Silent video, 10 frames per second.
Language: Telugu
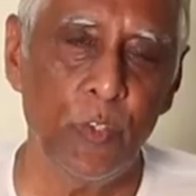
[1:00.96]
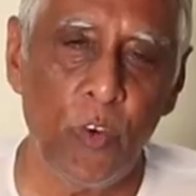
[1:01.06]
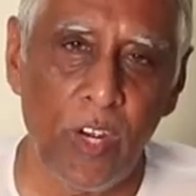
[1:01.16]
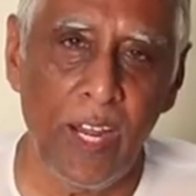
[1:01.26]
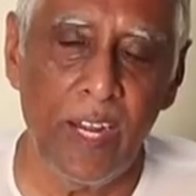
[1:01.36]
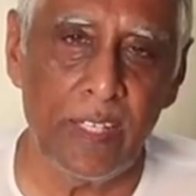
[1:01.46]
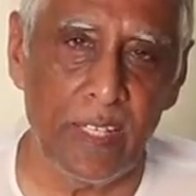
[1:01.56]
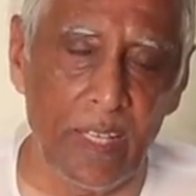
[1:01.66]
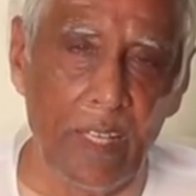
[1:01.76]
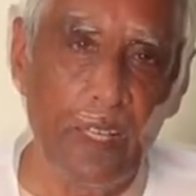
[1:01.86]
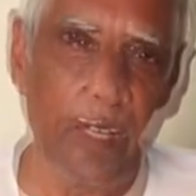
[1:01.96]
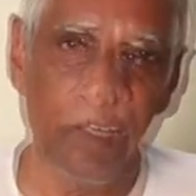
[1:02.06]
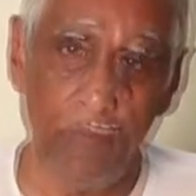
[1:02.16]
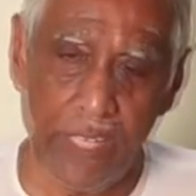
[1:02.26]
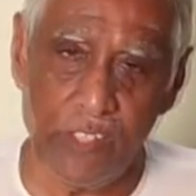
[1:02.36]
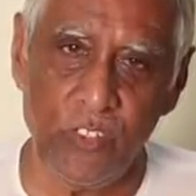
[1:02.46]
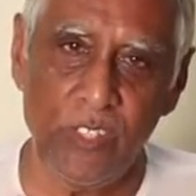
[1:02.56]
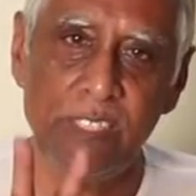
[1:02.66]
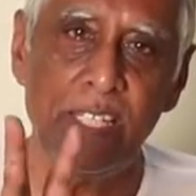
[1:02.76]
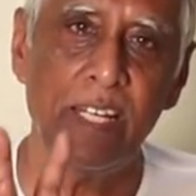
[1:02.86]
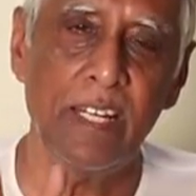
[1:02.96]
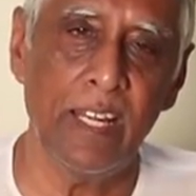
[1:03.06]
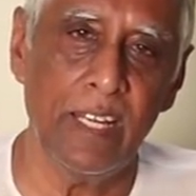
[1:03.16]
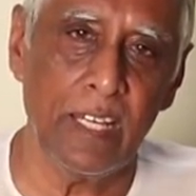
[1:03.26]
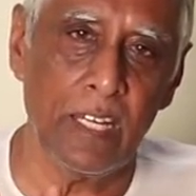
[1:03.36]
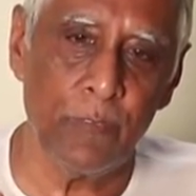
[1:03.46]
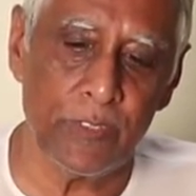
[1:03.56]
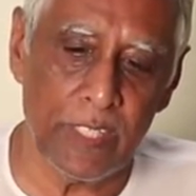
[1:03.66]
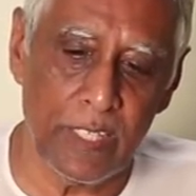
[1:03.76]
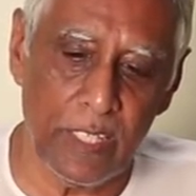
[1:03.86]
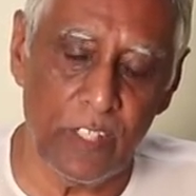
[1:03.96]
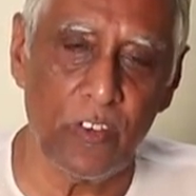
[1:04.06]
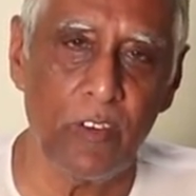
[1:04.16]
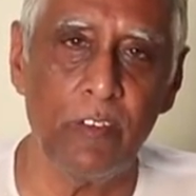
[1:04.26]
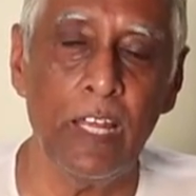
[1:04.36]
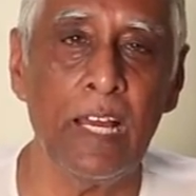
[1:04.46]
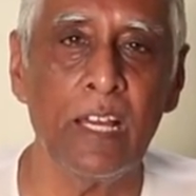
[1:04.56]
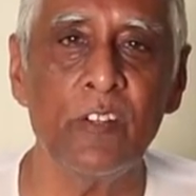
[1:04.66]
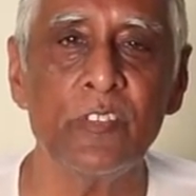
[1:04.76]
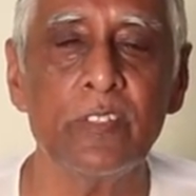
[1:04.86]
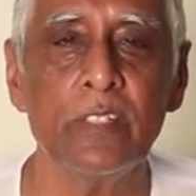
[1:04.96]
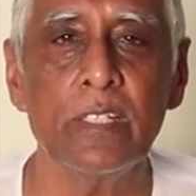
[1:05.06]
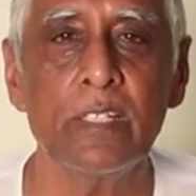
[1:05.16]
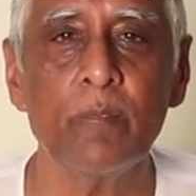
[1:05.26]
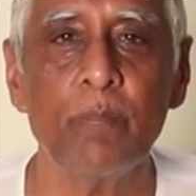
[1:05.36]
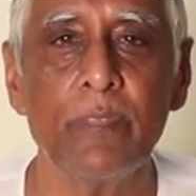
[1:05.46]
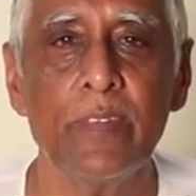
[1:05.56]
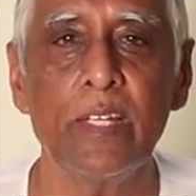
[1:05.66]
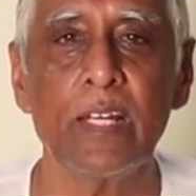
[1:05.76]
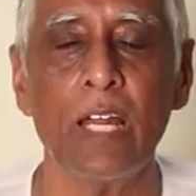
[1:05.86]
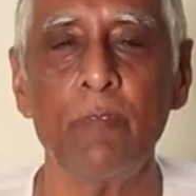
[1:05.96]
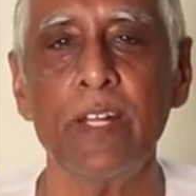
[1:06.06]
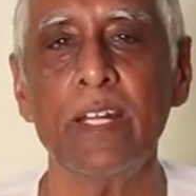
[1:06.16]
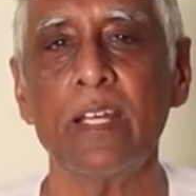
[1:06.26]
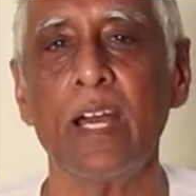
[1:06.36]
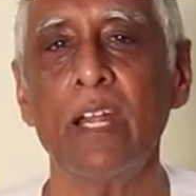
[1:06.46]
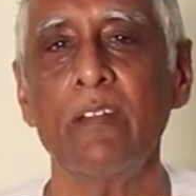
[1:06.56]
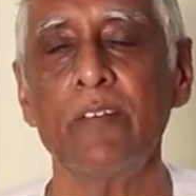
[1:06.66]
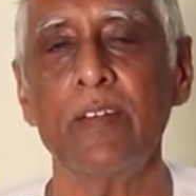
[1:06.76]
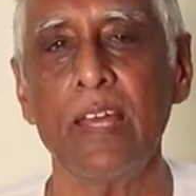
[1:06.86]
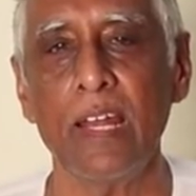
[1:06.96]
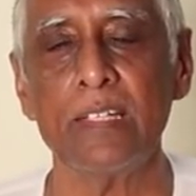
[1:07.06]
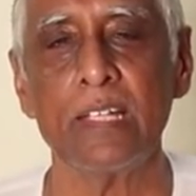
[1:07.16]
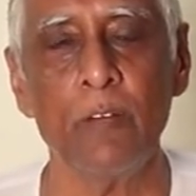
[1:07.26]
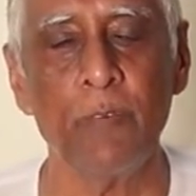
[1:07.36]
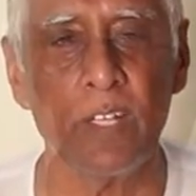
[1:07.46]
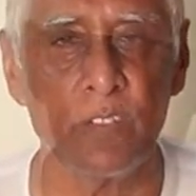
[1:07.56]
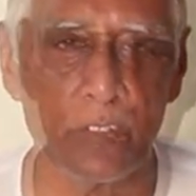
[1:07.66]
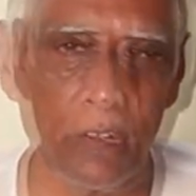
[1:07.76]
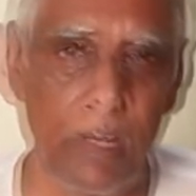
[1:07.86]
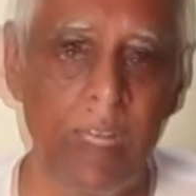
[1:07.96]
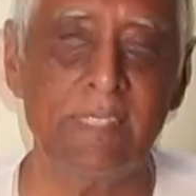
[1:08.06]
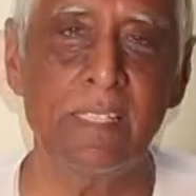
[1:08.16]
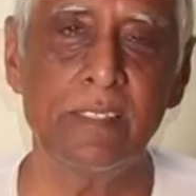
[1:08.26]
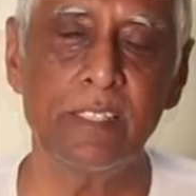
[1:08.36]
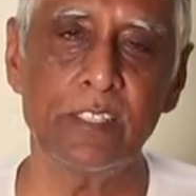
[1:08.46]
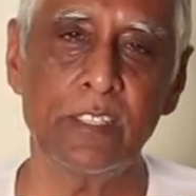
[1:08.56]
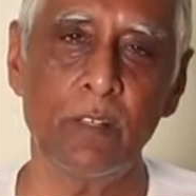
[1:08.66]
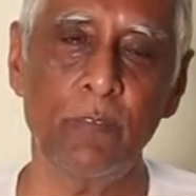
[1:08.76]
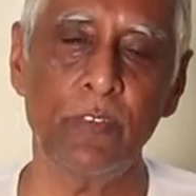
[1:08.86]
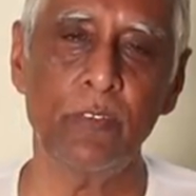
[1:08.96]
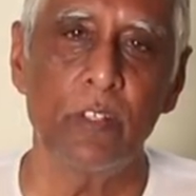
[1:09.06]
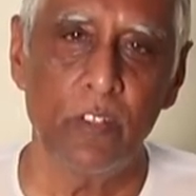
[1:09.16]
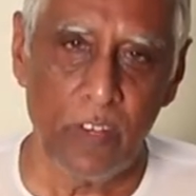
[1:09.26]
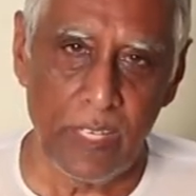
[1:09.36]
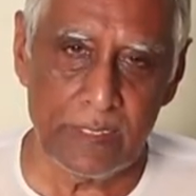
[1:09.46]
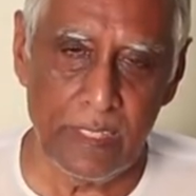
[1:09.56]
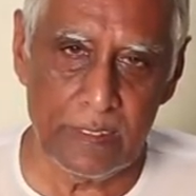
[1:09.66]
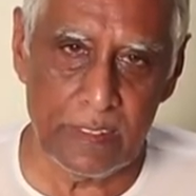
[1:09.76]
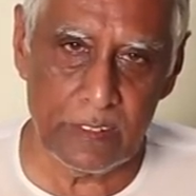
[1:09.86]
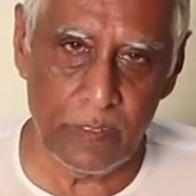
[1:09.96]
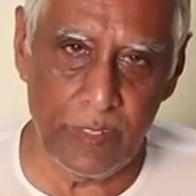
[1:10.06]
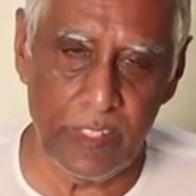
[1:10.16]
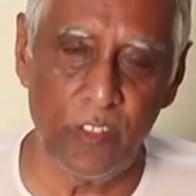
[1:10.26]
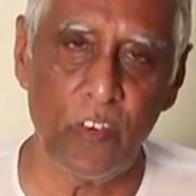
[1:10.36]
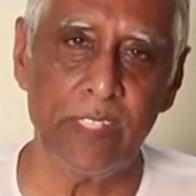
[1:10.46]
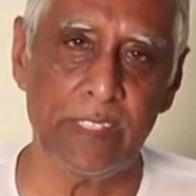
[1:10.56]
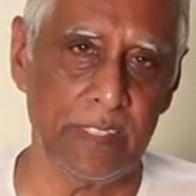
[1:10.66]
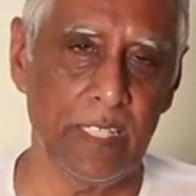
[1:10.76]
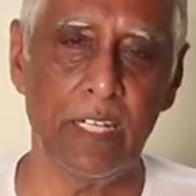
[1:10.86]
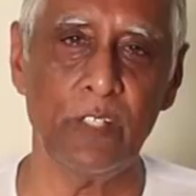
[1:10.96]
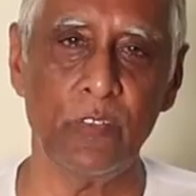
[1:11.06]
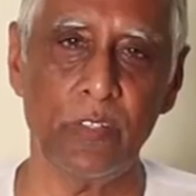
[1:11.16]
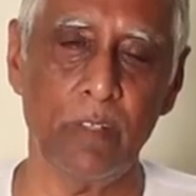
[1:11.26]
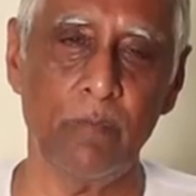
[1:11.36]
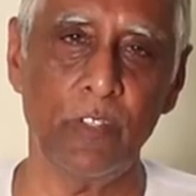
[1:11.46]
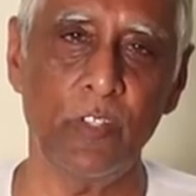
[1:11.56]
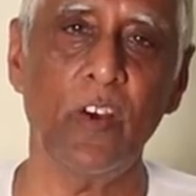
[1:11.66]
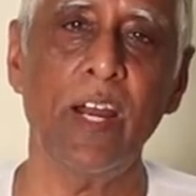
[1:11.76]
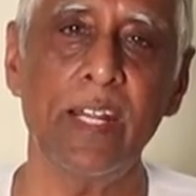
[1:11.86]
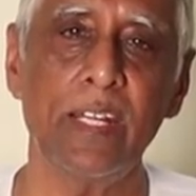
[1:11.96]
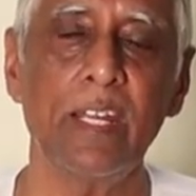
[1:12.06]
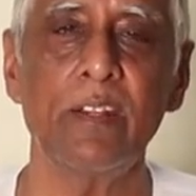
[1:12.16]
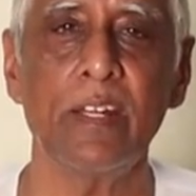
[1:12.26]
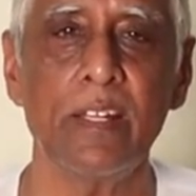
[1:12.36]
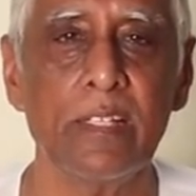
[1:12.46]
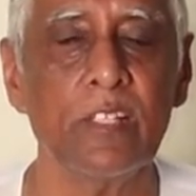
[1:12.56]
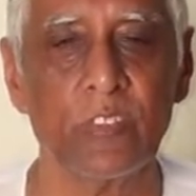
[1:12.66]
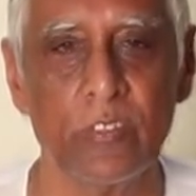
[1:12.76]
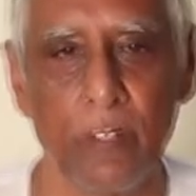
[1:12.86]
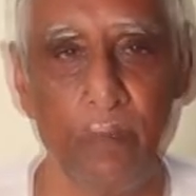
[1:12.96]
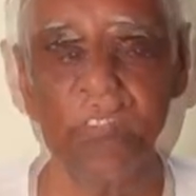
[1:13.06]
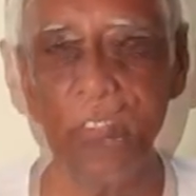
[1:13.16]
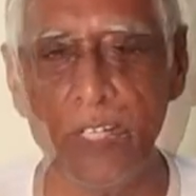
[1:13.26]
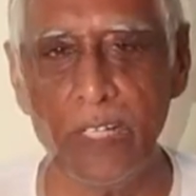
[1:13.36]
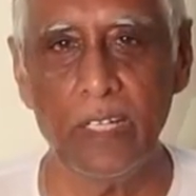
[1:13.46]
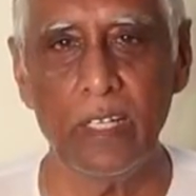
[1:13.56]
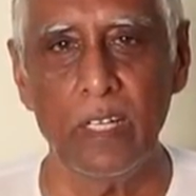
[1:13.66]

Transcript: యోగా అంటే మనసుని శరీరాన్ని కలిపితేనే యోగం ఎలా కలుస్తుంది దీన్ని కలపడానికి కారణం ఏంటి ఎలా కలపగలుగుతాం ఆసనం చేసినప్పుడు యోగాసనాలు చేసాం నేను యోగా చేశాను అంటూ ఉంటాం యోగా అంటే ఏంటనేది తెలుసుకుందాం చూడండి